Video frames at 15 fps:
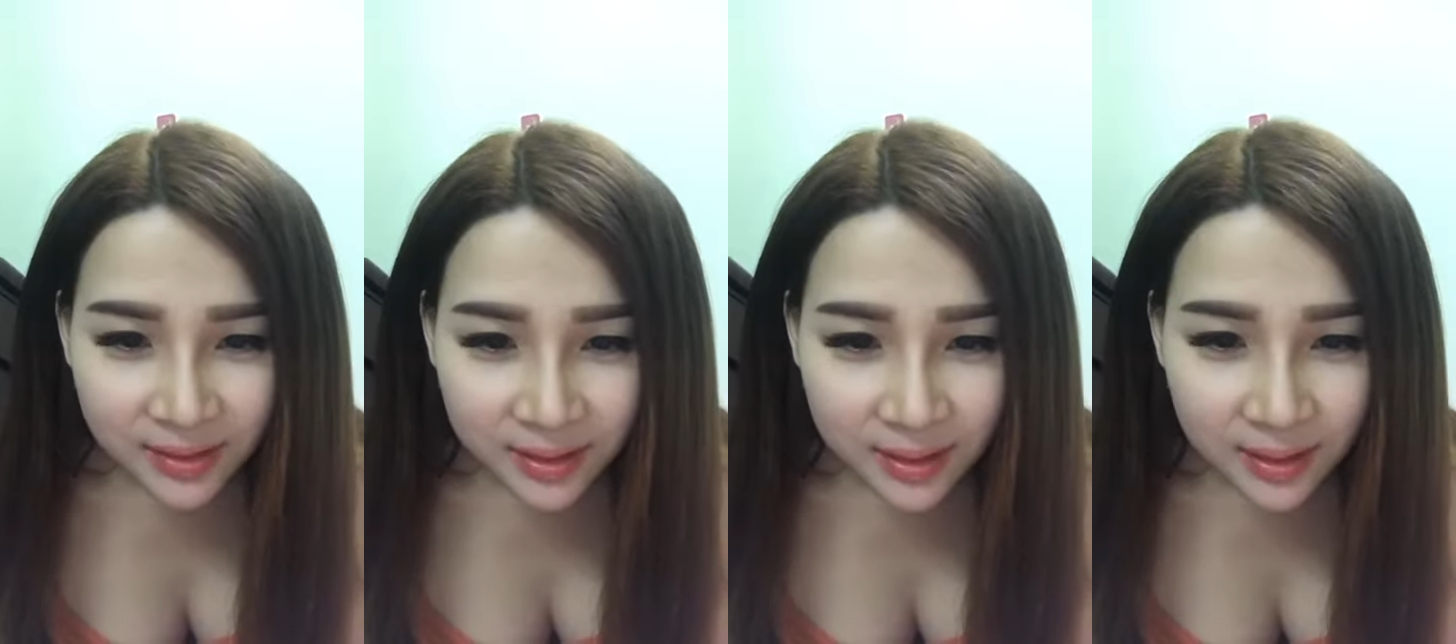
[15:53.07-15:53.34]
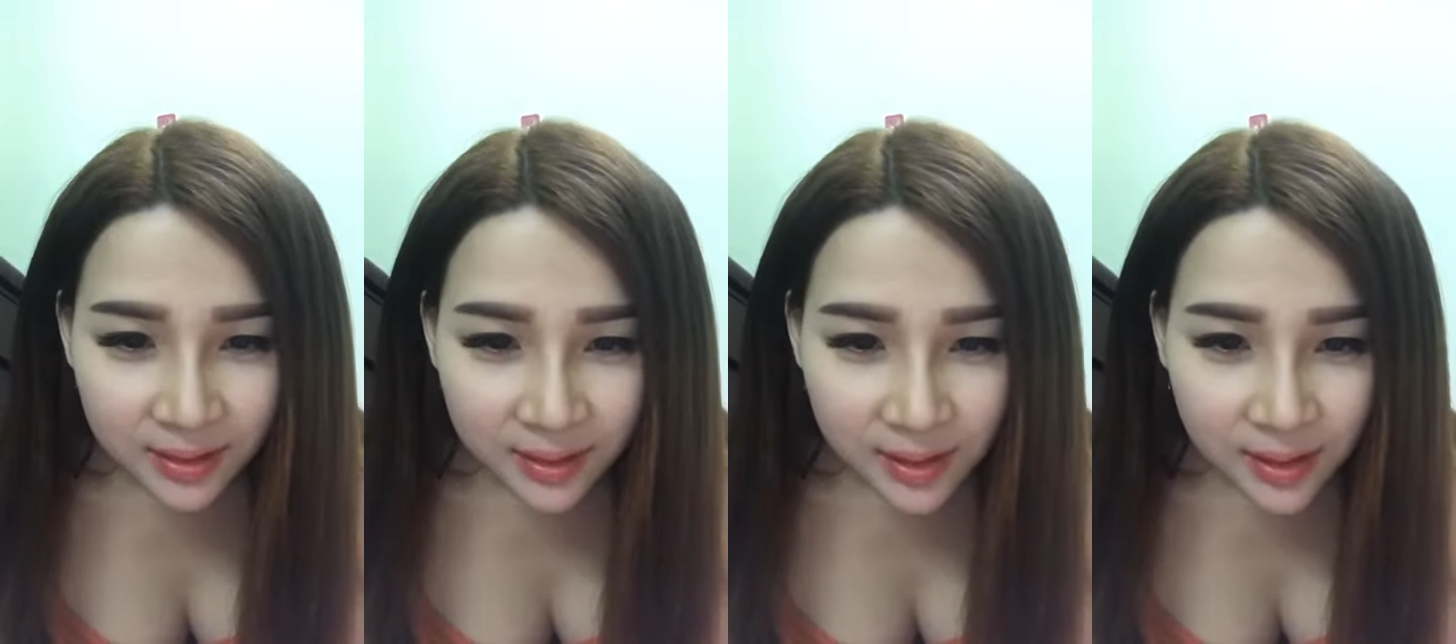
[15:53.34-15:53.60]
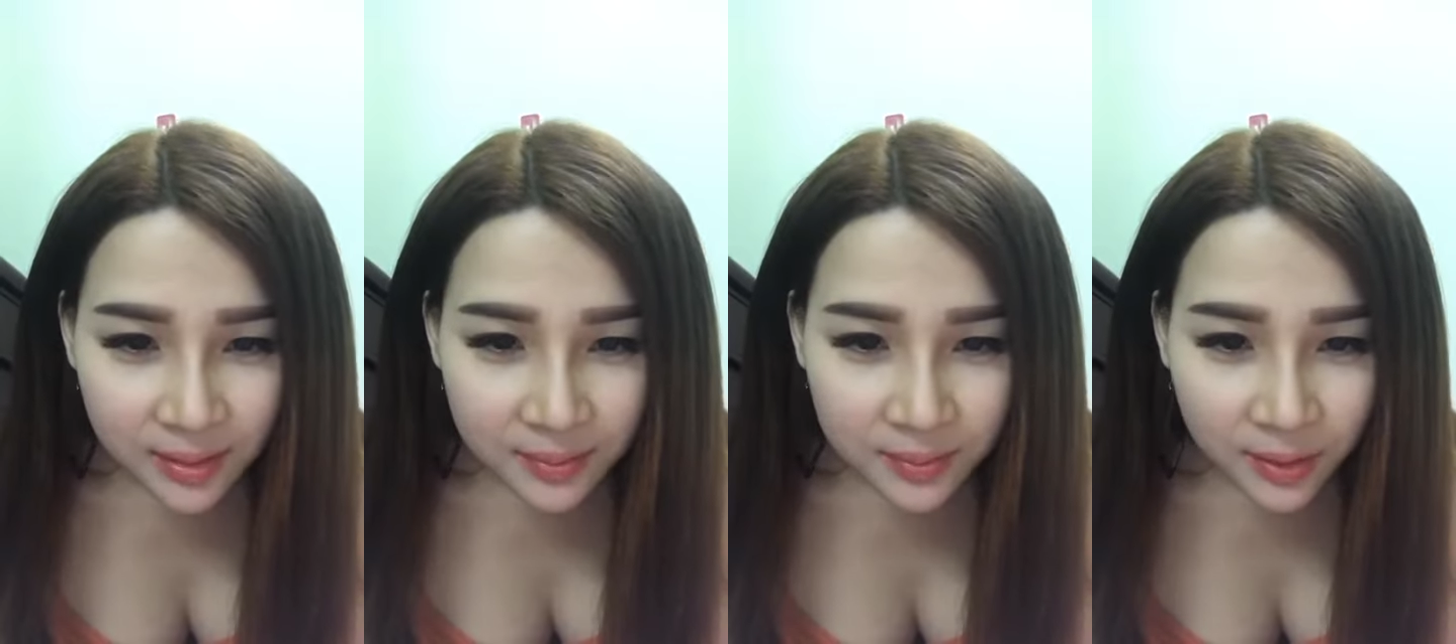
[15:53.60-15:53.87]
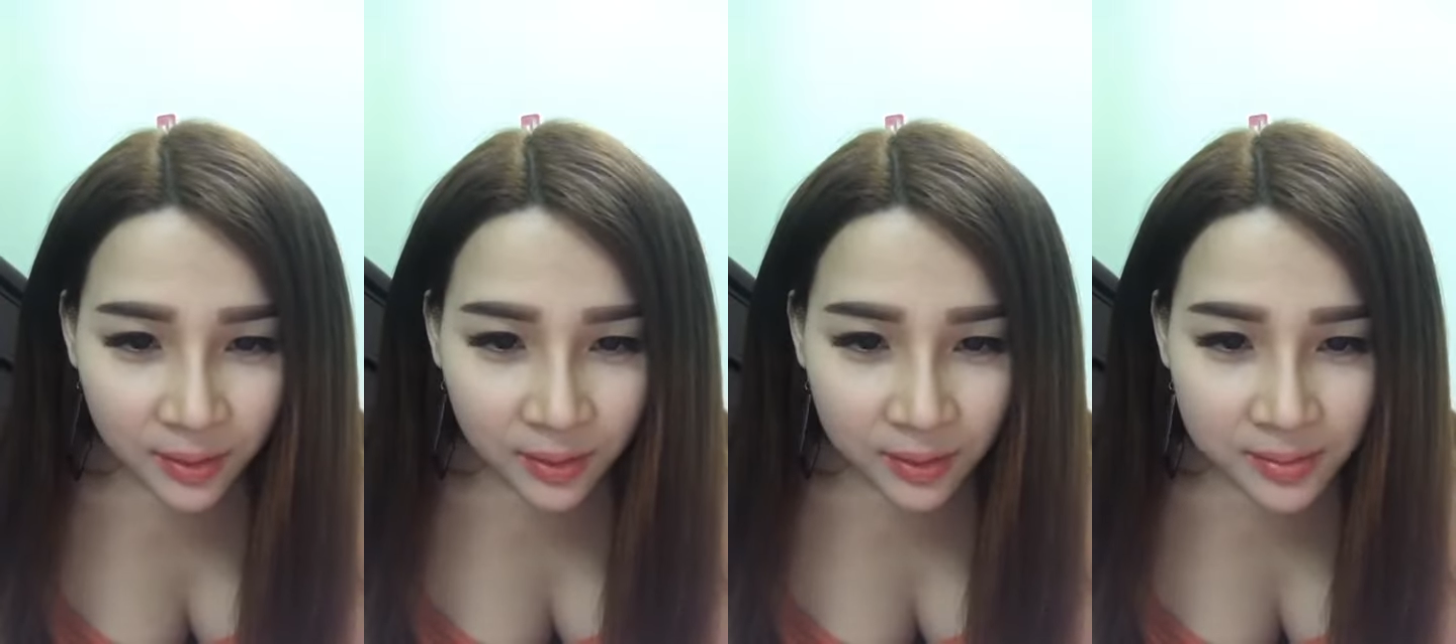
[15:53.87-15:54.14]
Chị cho em
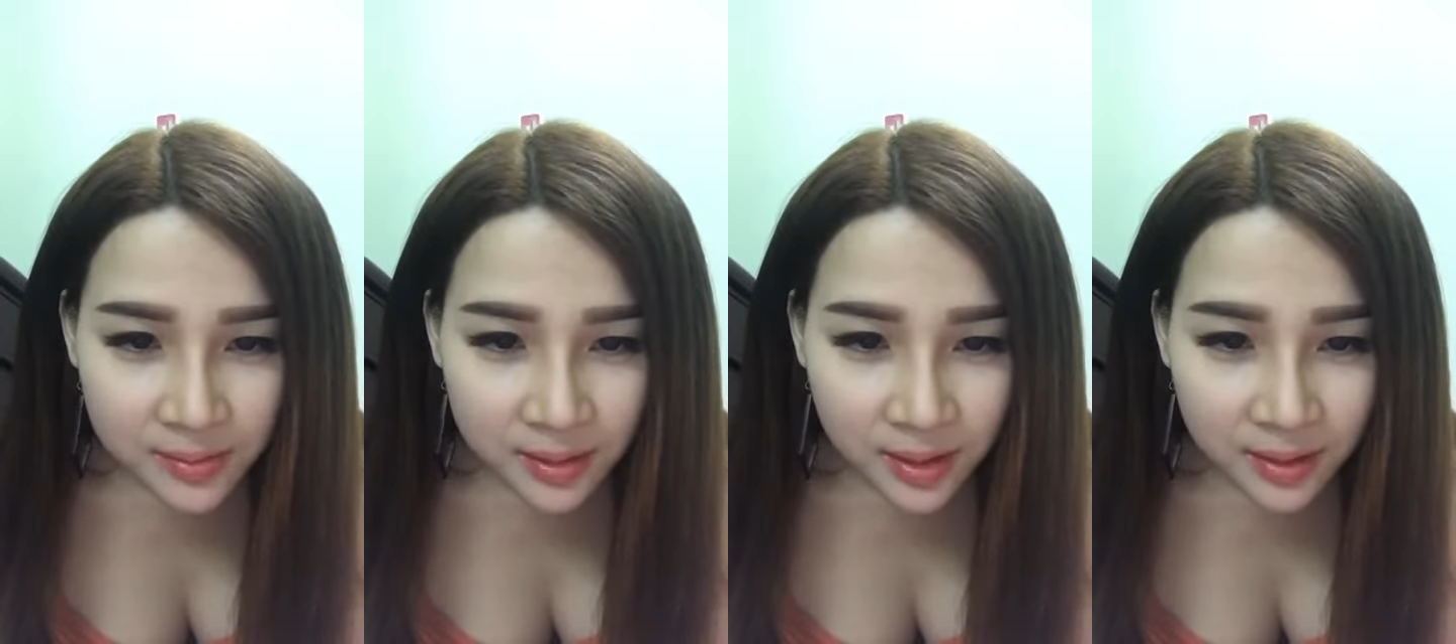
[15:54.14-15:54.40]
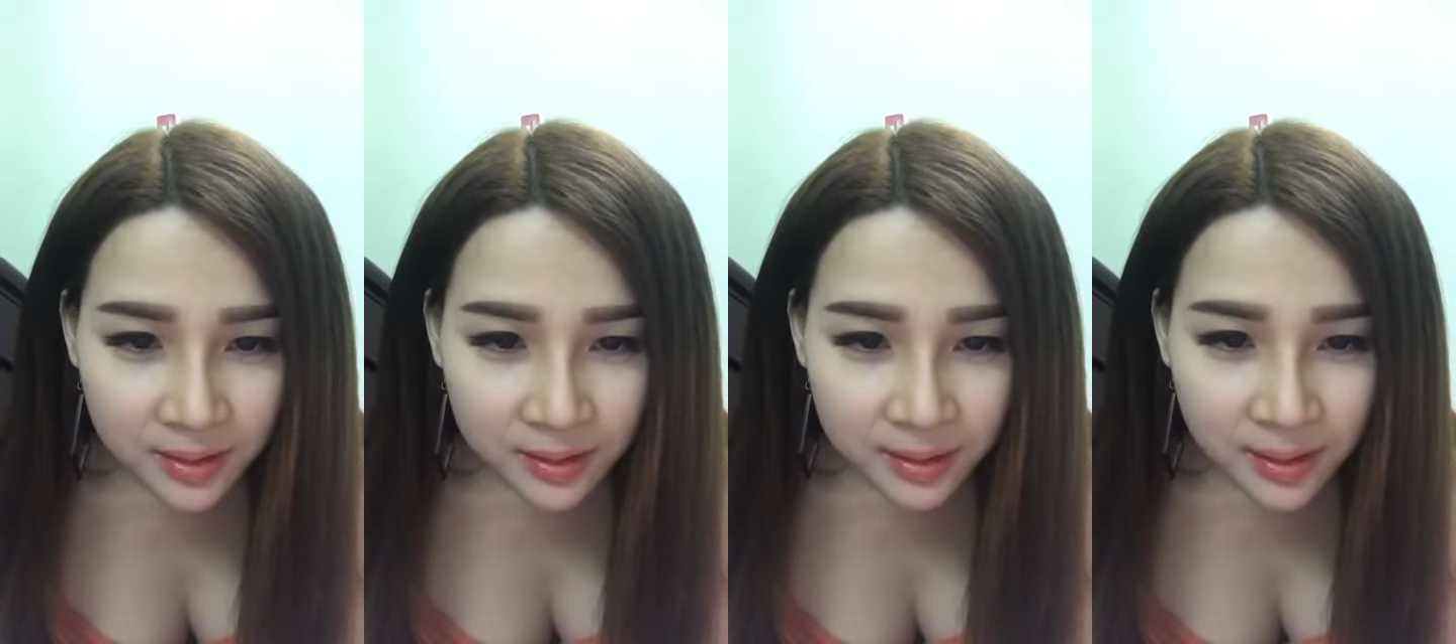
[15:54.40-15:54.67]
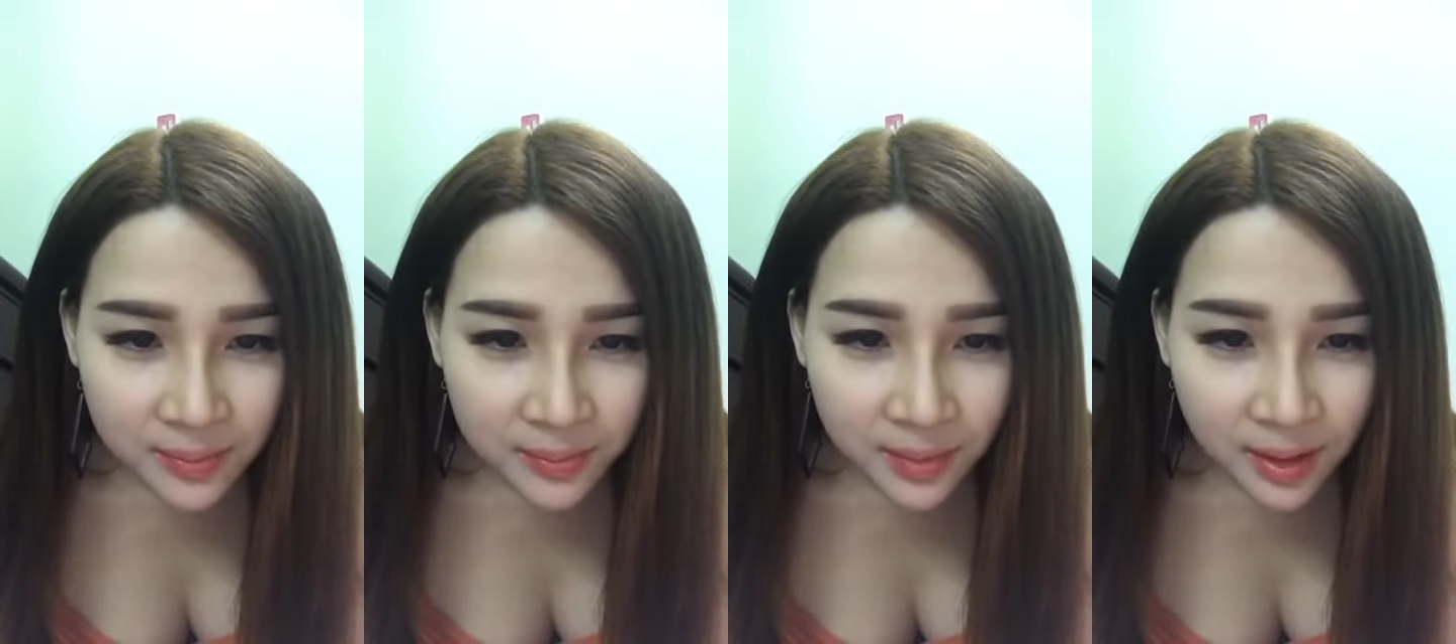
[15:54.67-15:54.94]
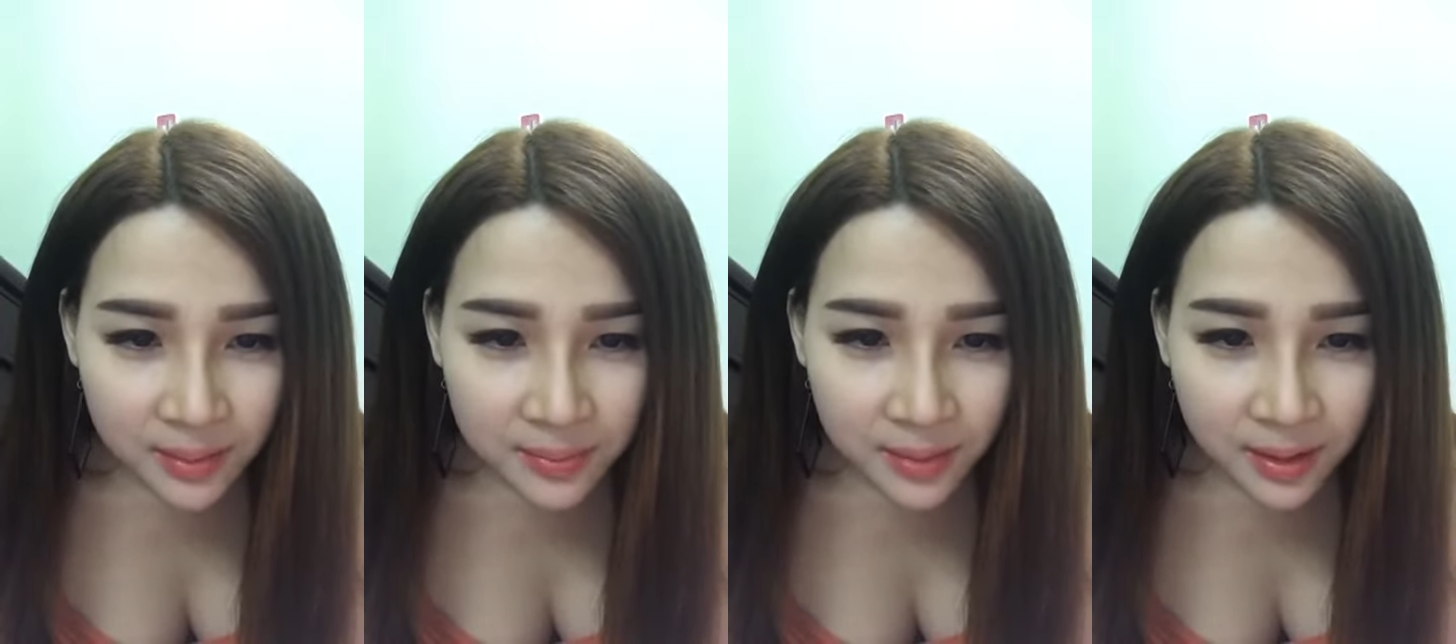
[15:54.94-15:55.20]
hỏi, em xài được năm
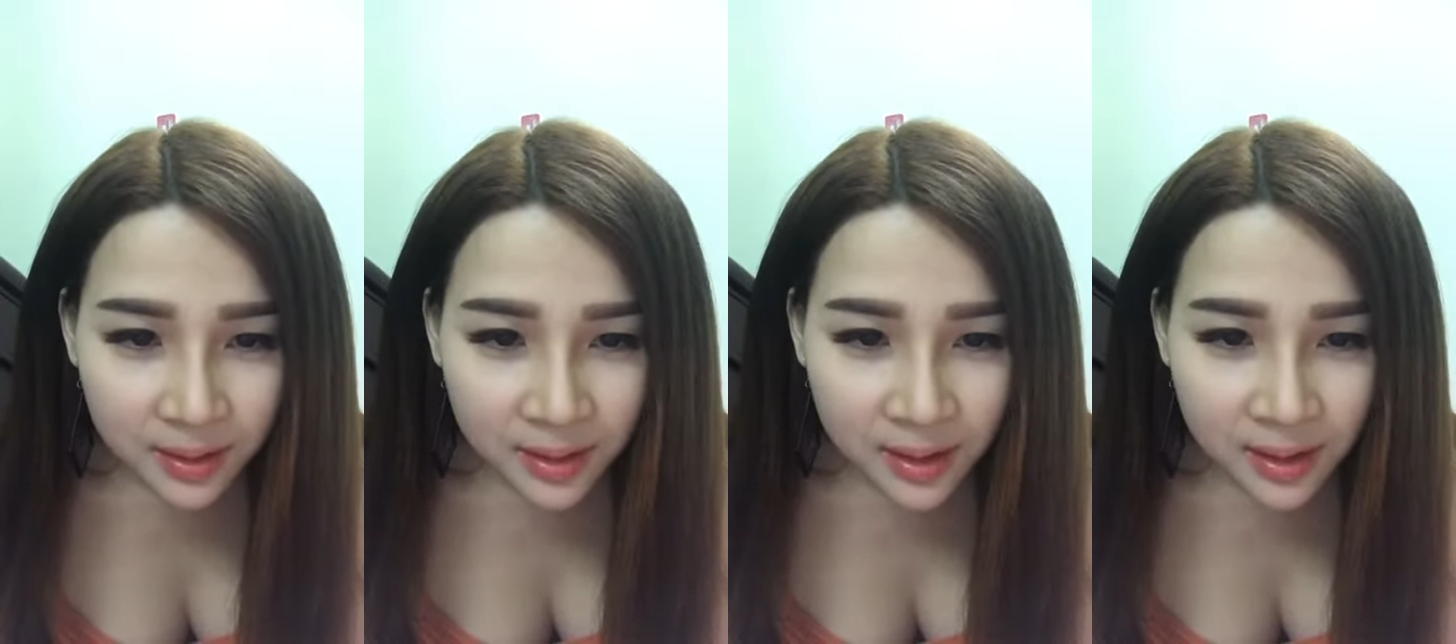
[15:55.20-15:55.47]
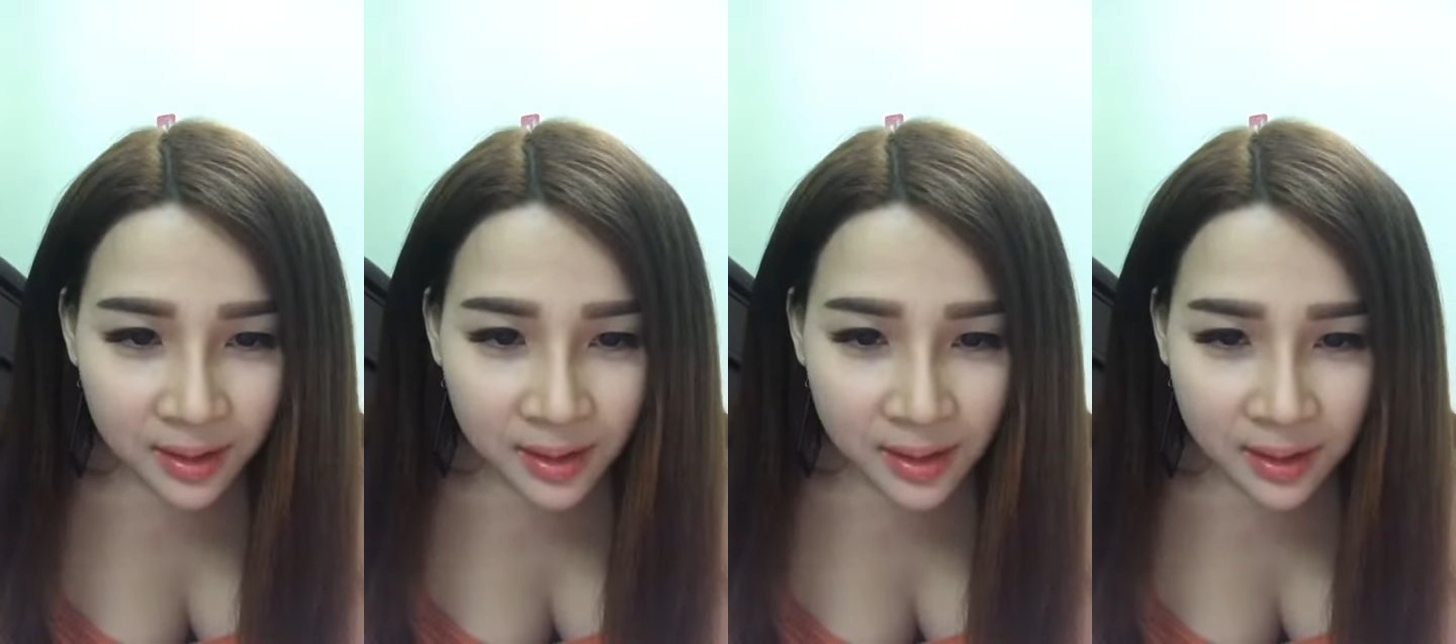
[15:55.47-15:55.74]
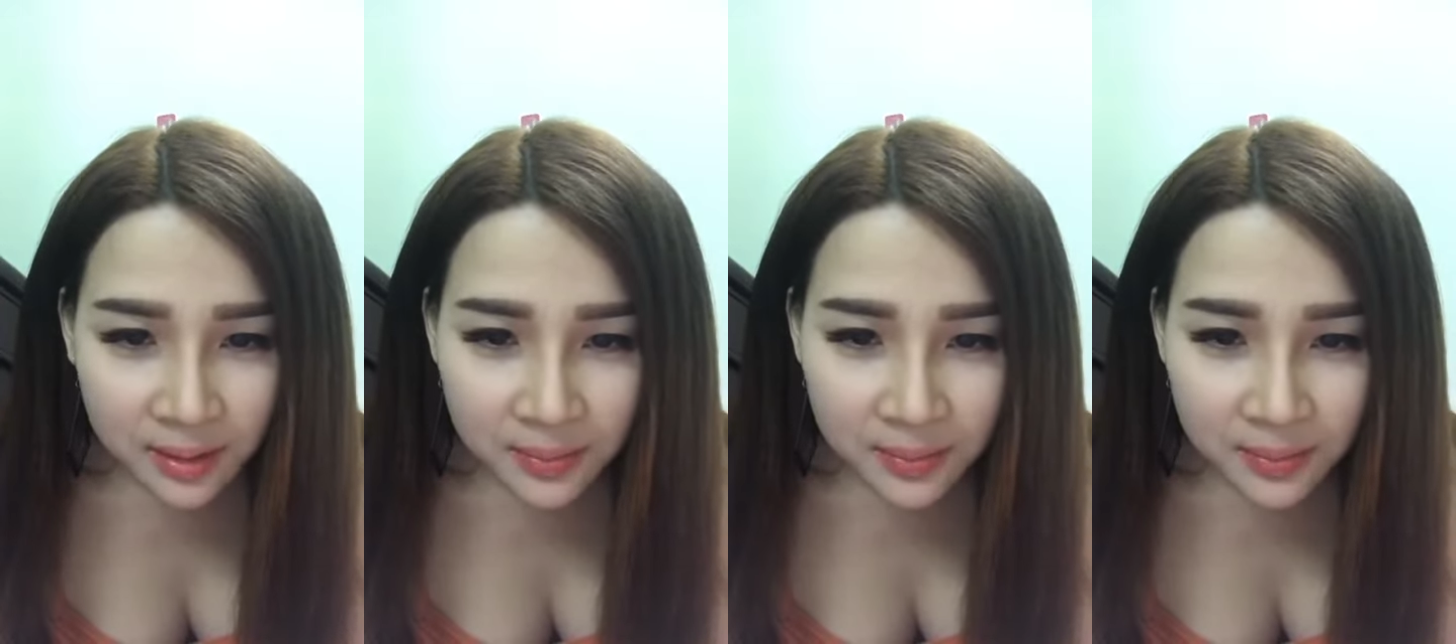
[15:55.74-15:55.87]
chai mà da đã